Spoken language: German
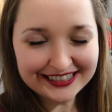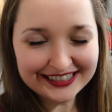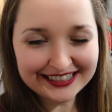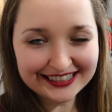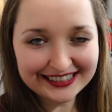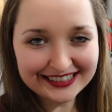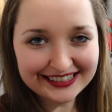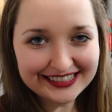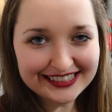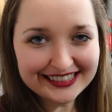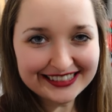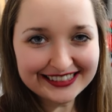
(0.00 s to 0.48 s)

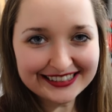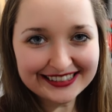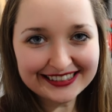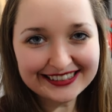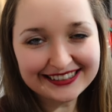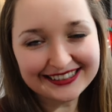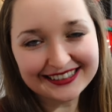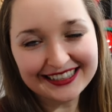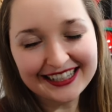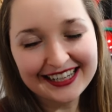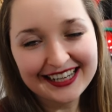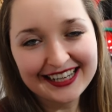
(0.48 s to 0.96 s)
Genießt es,
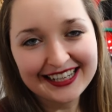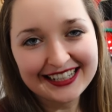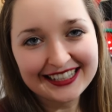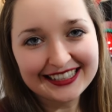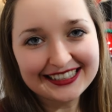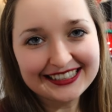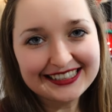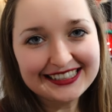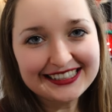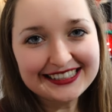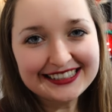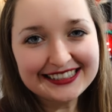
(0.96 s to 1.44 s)

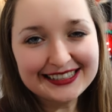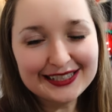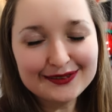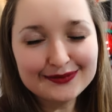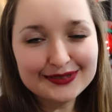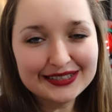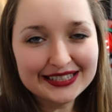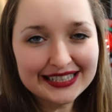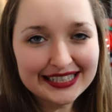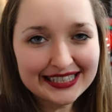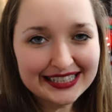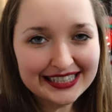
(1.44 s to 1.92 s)
genießt die
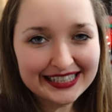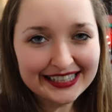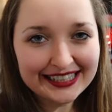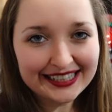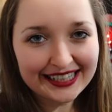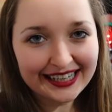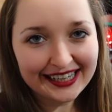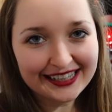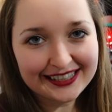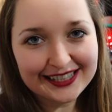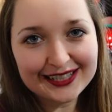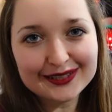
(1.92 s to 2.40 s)
Besinnlichkeit,